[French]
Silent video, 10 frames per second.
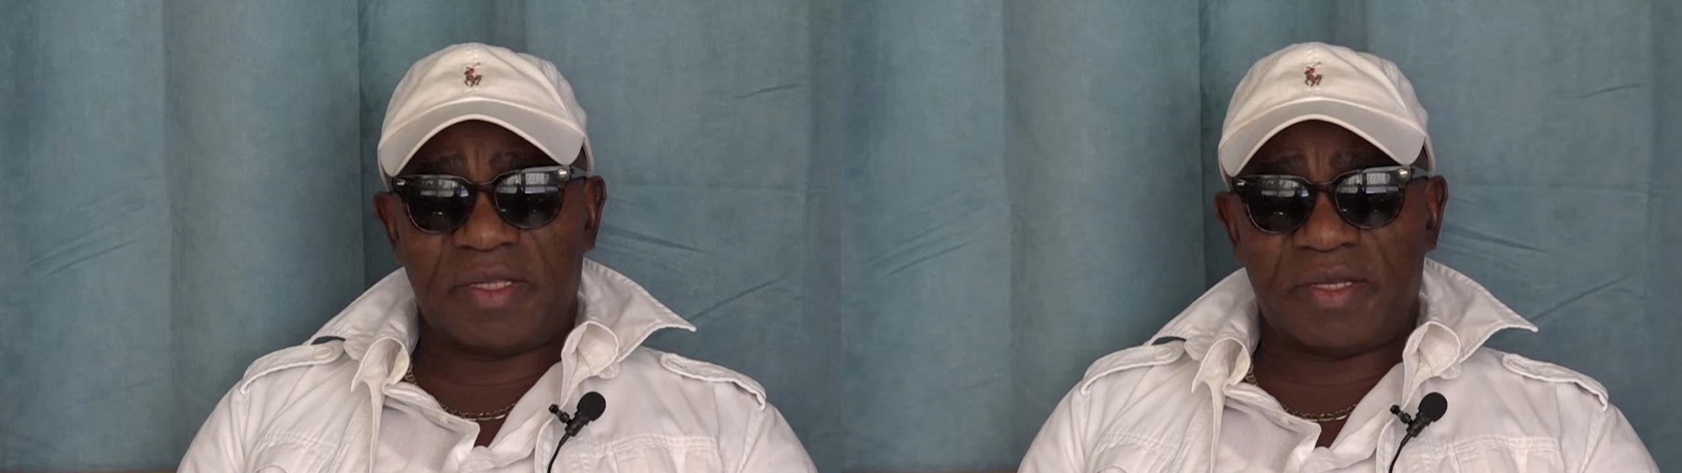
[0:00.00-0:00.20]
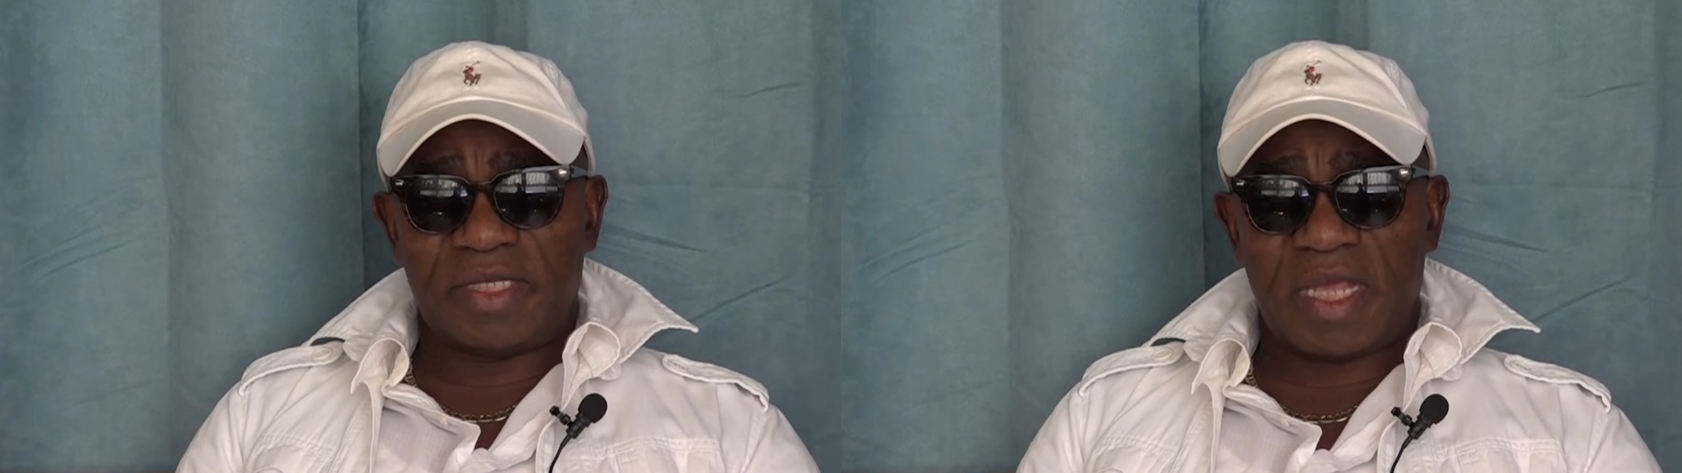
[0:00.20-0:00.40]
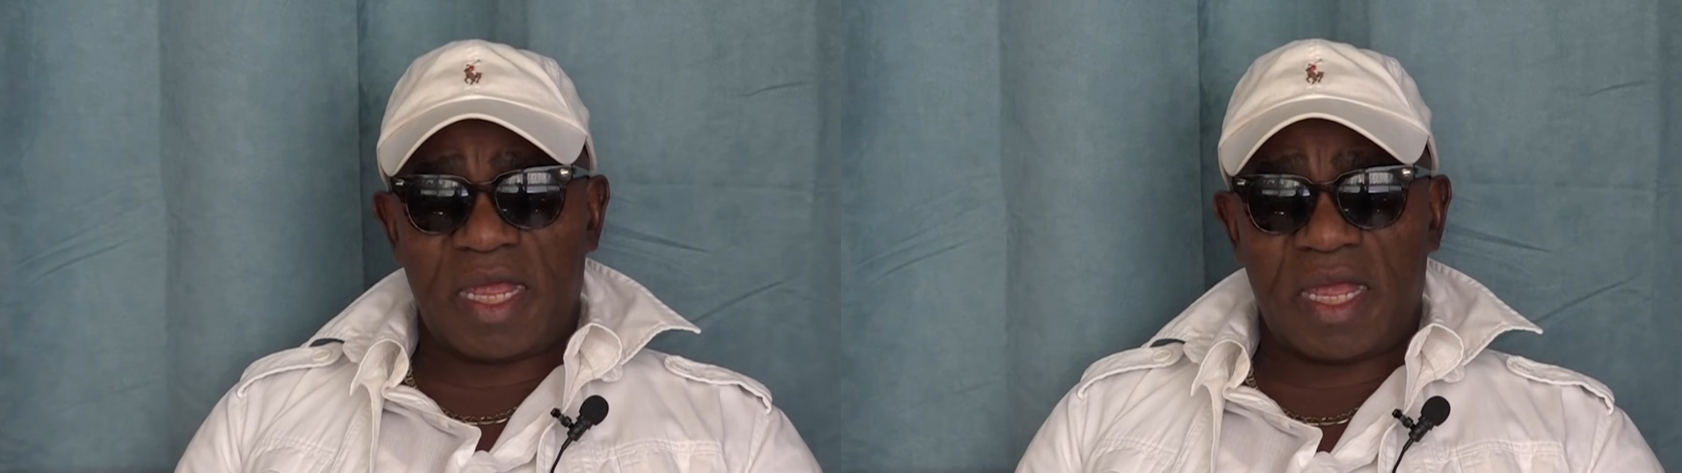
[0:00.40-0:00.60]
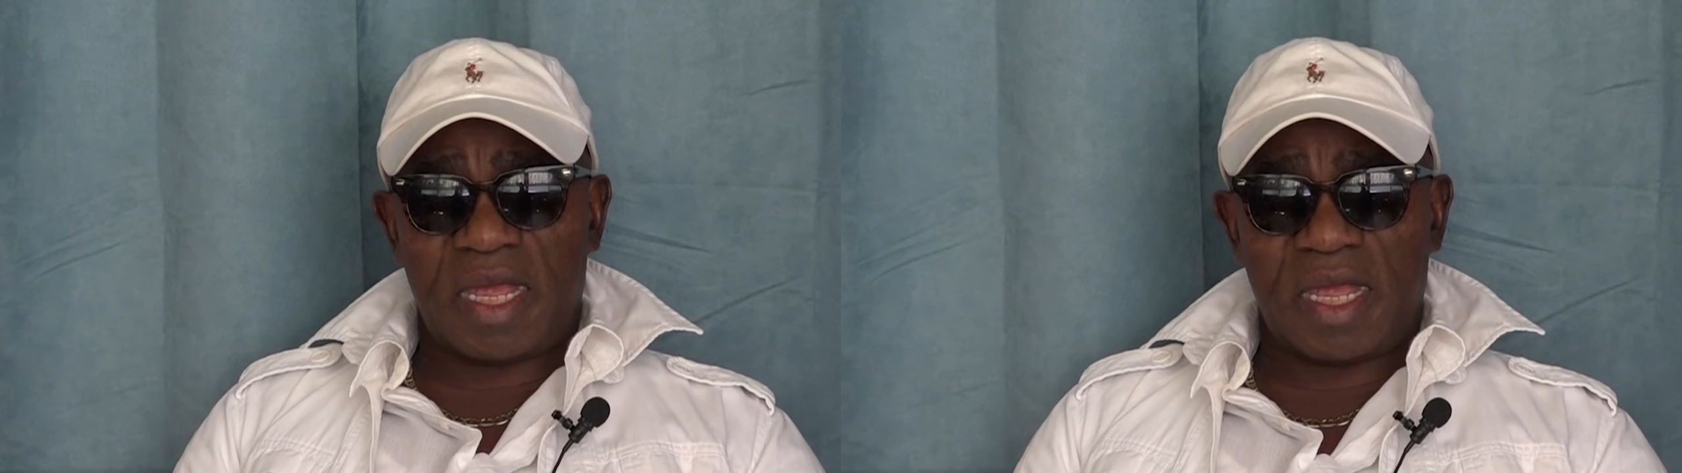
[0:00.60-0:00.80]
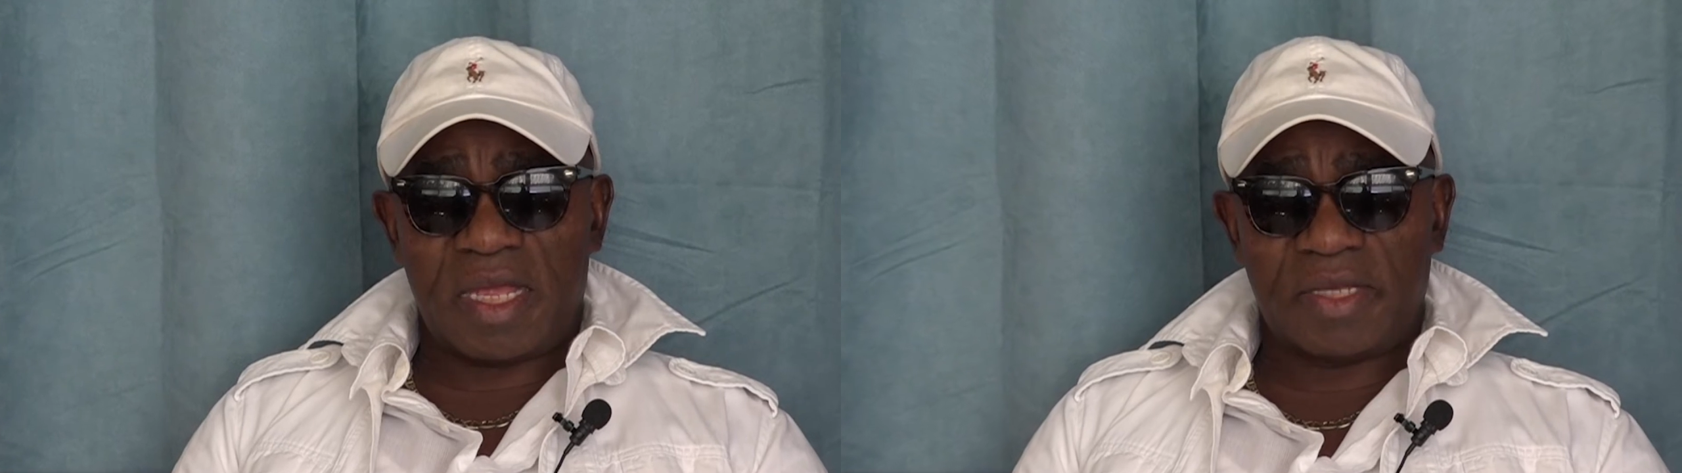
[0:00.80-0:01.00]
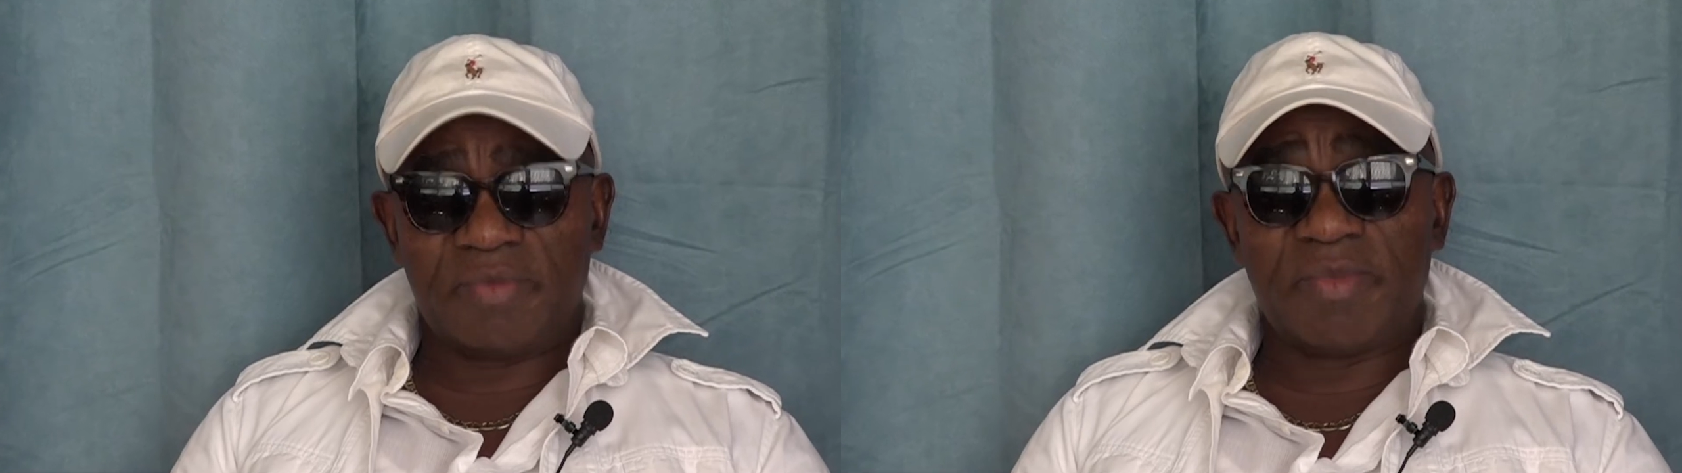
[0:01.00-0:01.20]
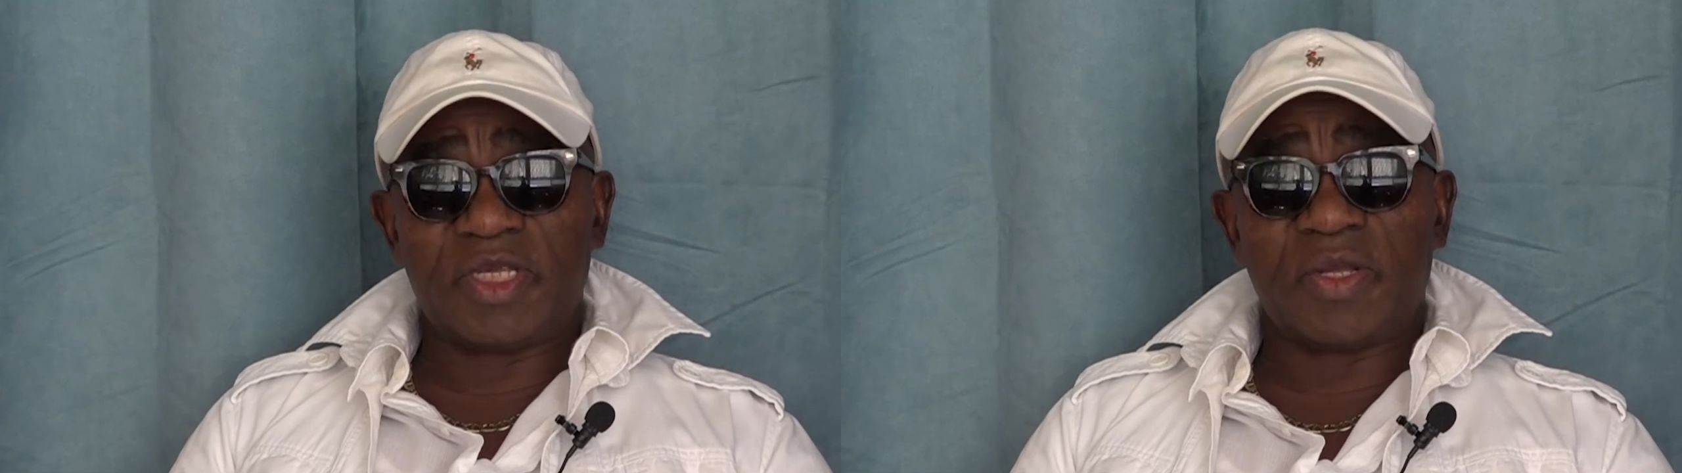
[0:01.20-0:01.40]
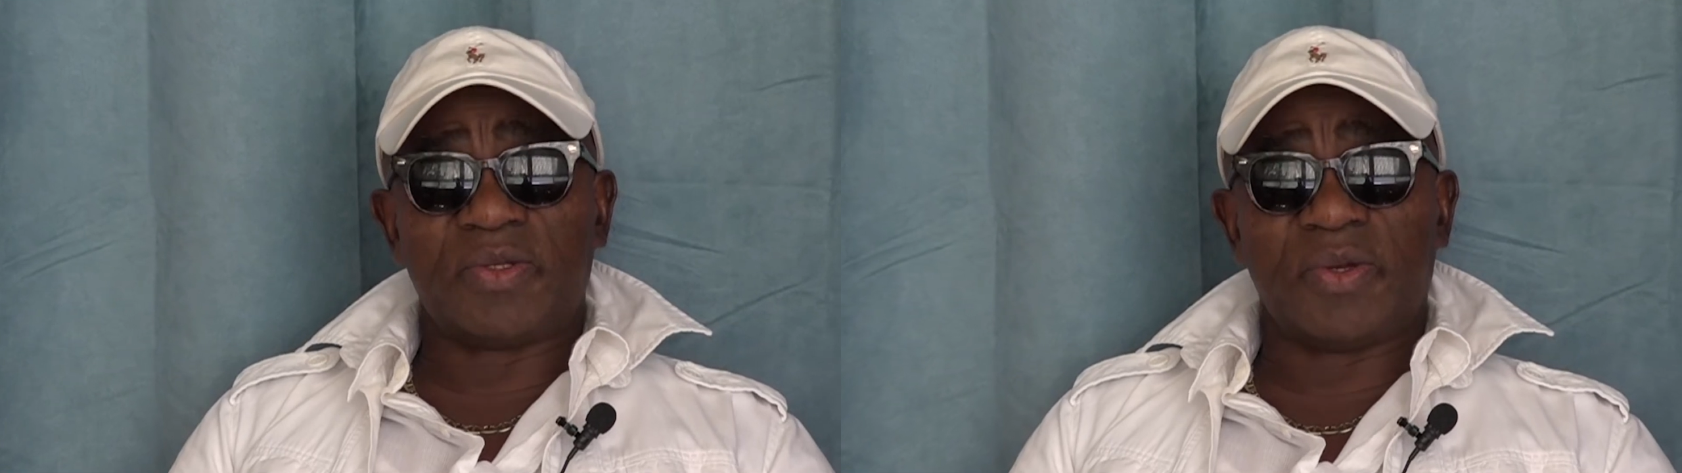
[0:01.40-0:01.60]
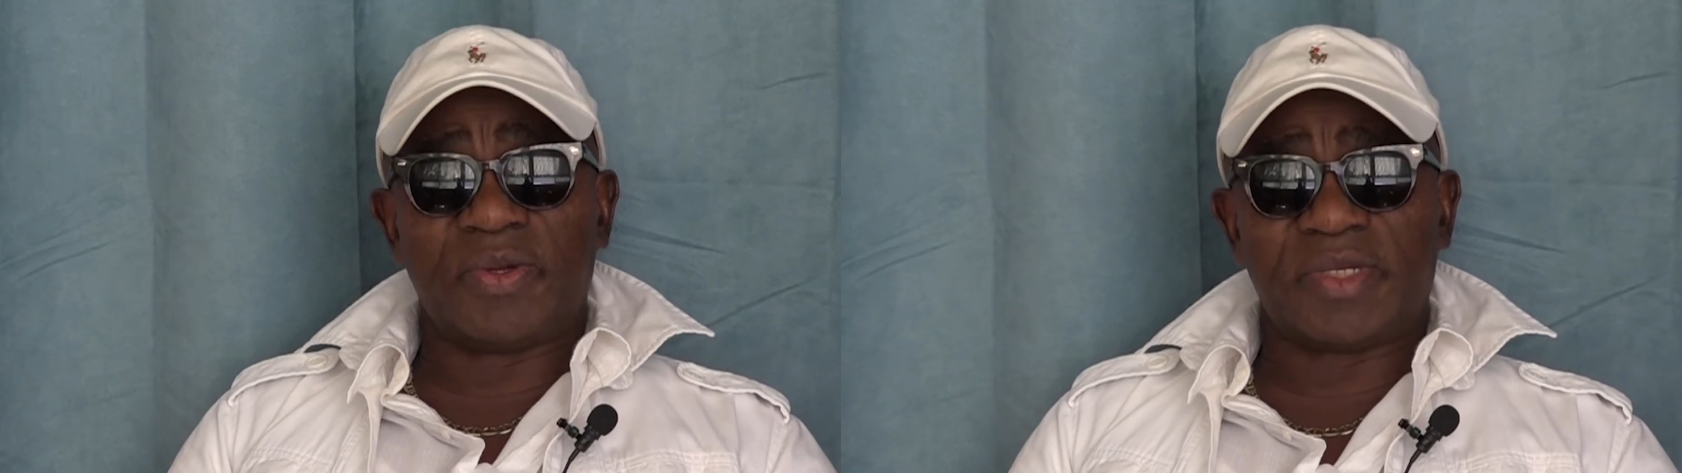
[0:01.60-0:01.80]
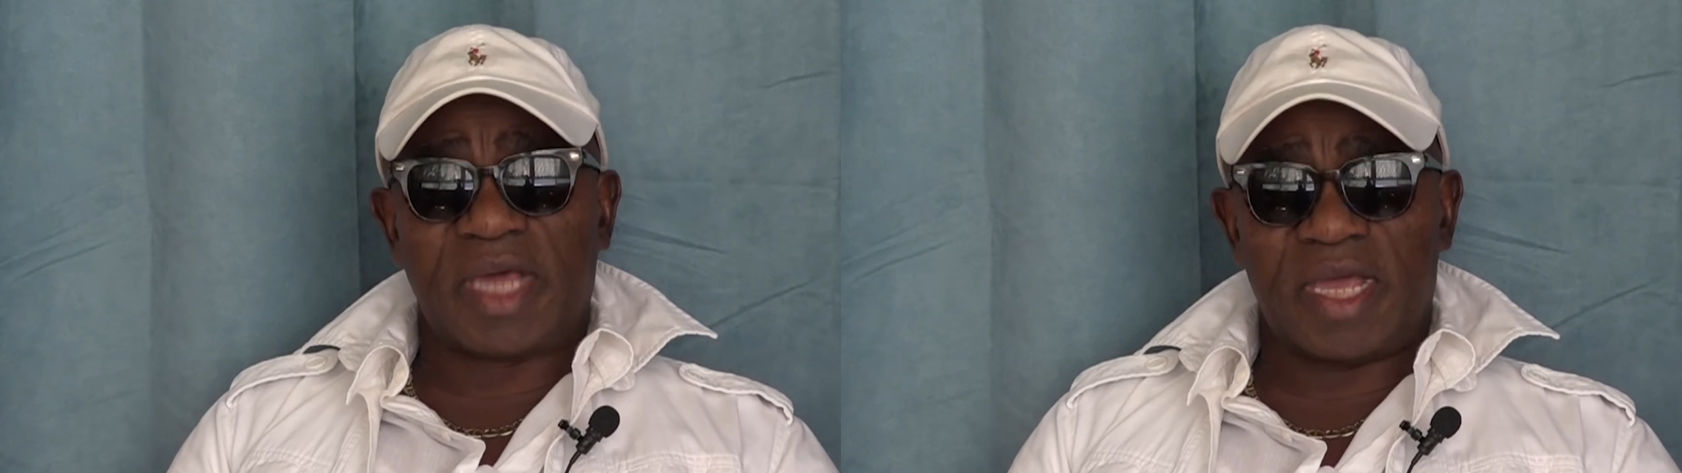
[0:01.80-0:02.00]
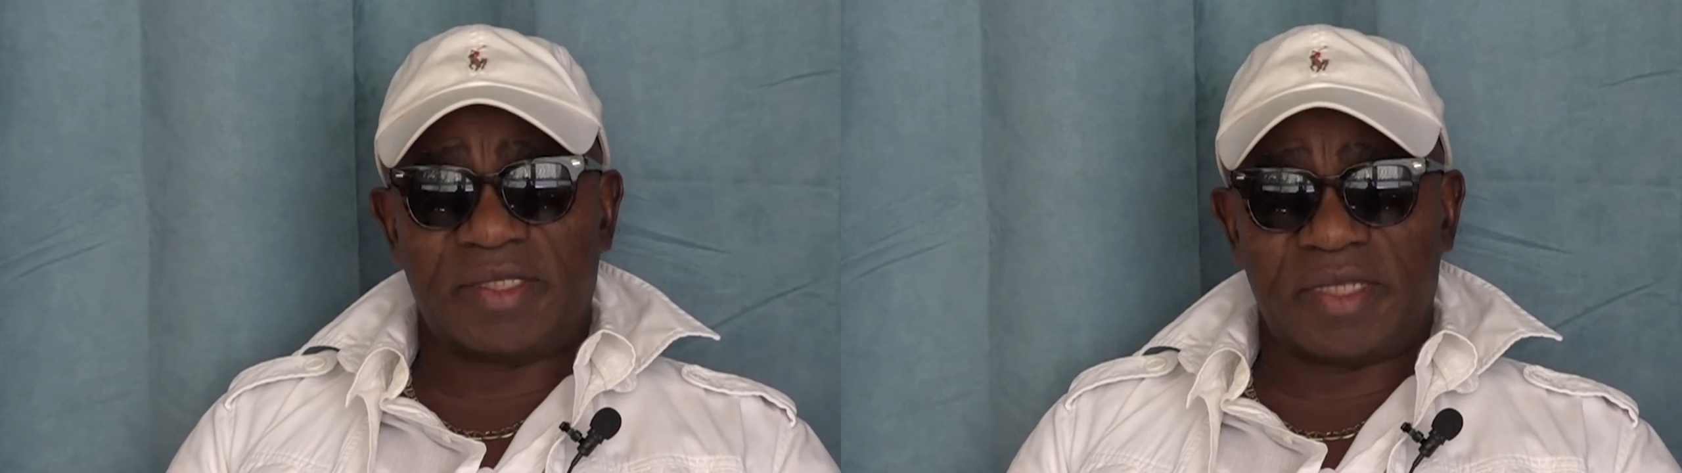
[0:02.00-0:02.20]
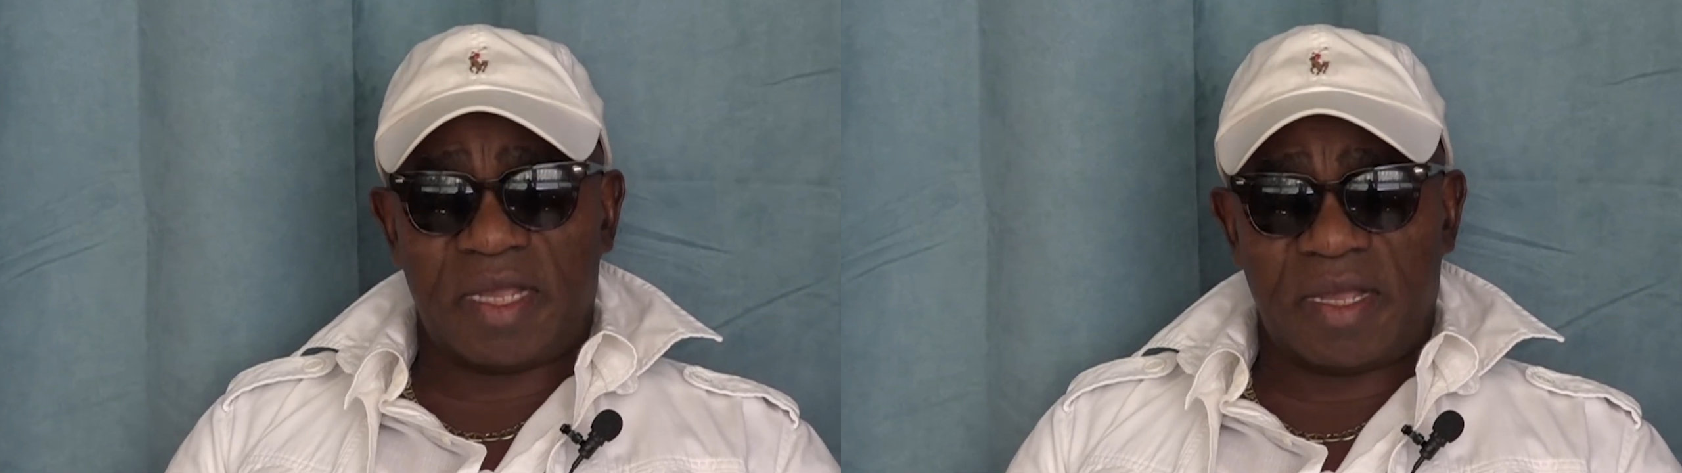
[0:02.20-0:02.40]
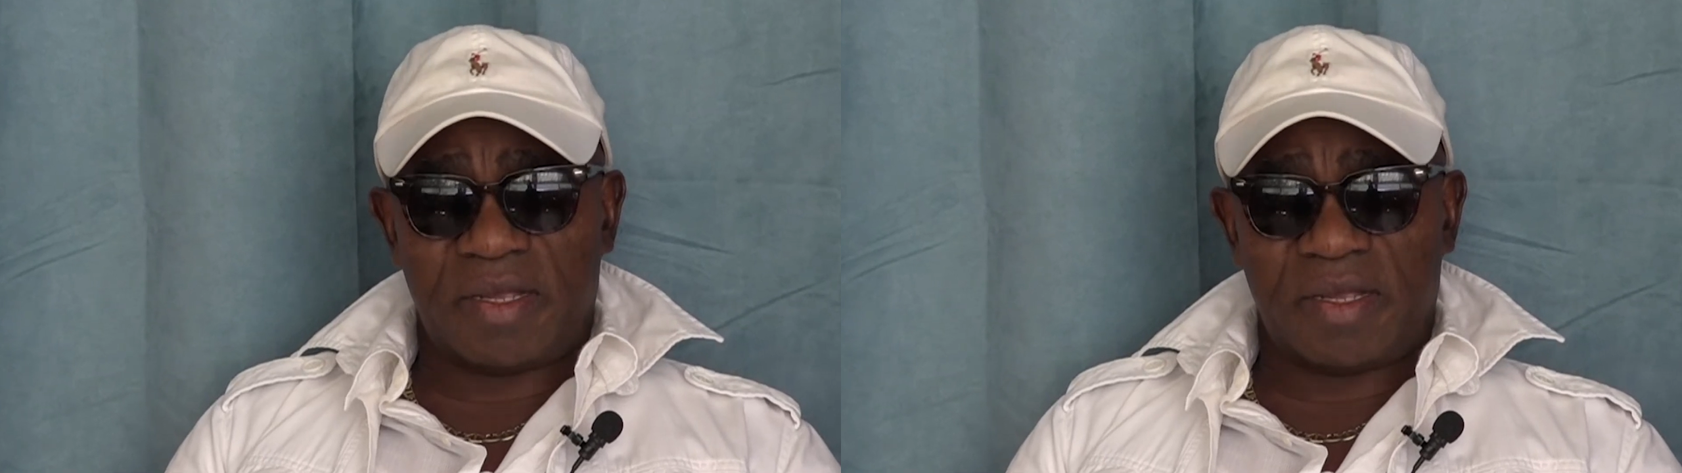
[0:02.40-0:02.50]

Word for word: dans une maison de retraite.